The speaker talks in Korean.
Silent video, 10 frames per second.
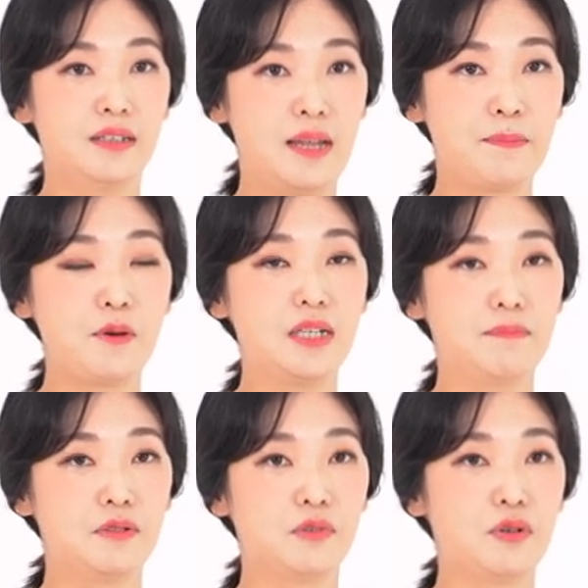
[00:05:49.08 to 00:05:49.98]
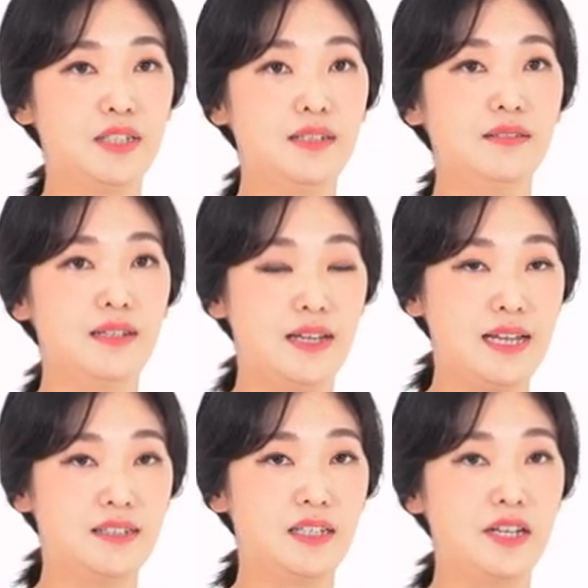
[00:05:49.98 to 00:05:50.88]
대표 제품으로는
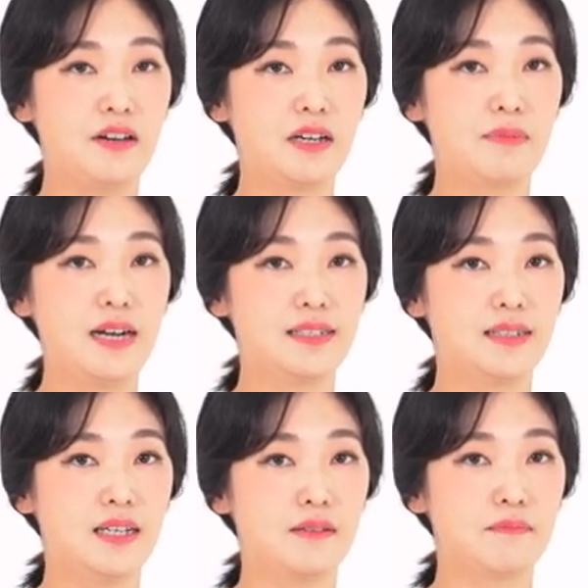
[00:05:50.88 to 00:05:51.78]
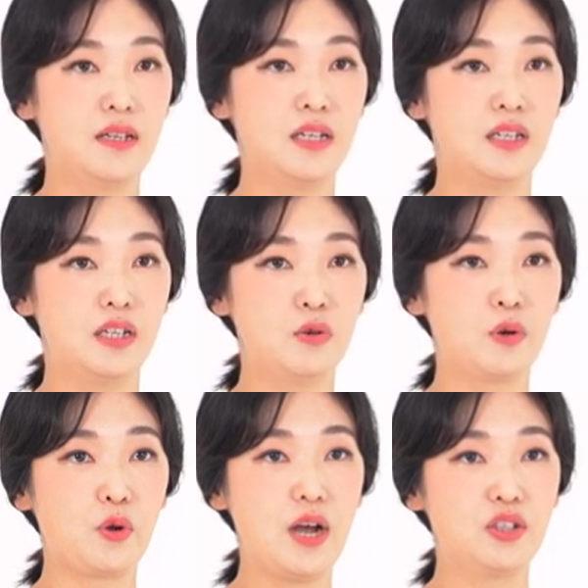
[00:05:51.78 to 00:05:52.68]
엔지니어링 플라스틱,
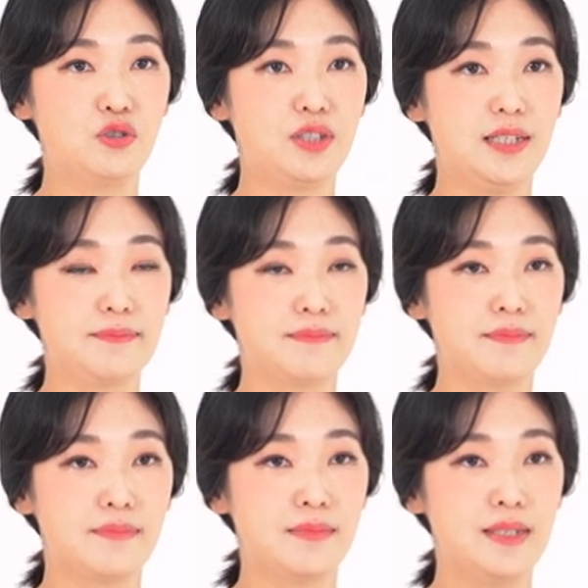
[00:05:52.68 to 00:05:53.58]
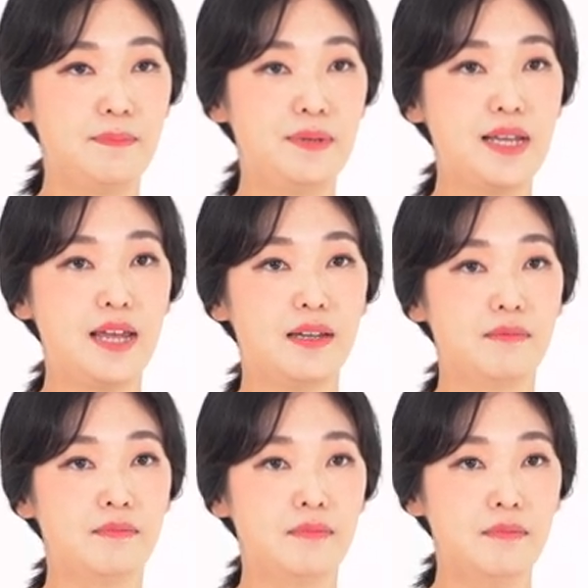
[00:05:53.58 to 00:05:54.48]
이용 교환 수지, TPA,
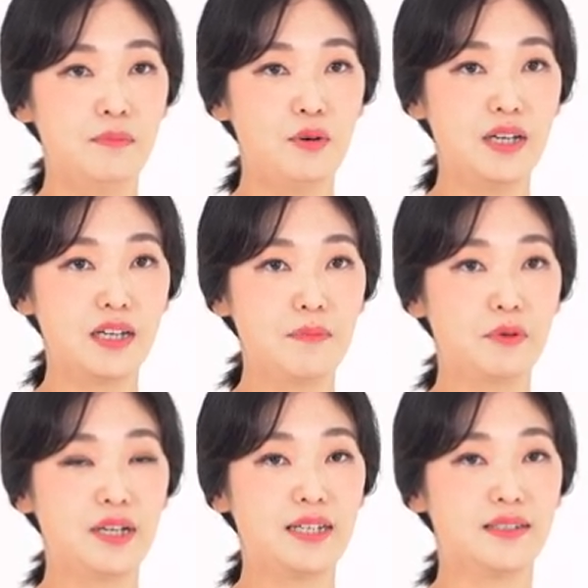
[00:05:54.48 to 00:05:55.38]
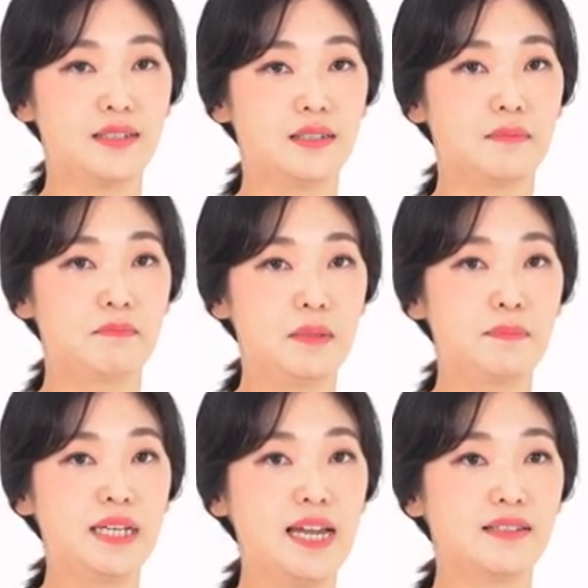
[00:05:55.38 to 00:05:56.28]
폴리카보네이트,
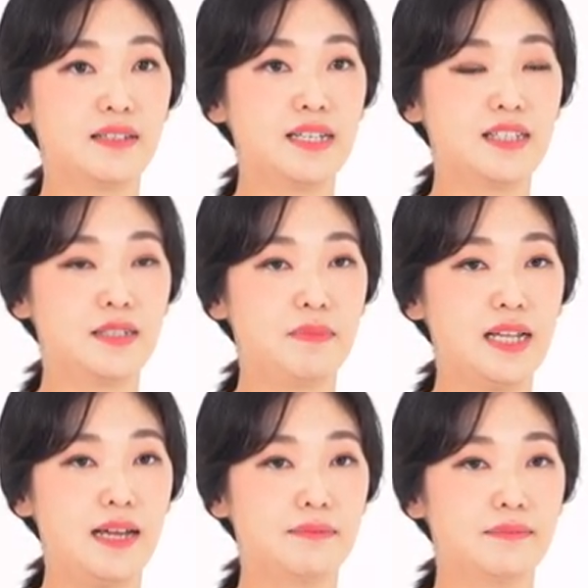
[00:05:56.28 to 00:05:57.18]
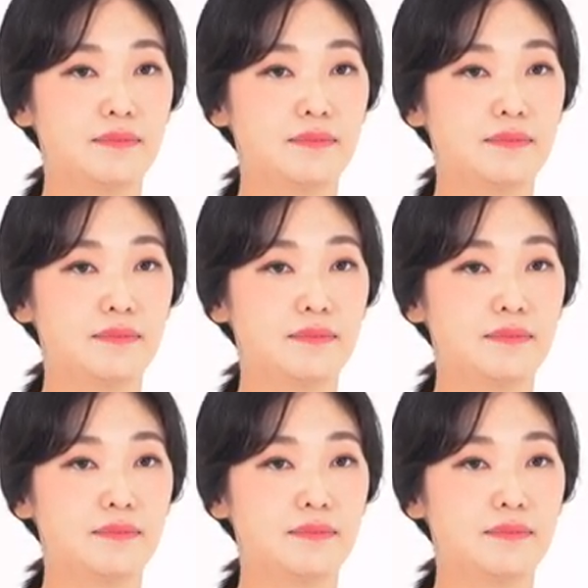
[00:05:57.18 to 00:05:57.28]
BPA 등이 있습니다.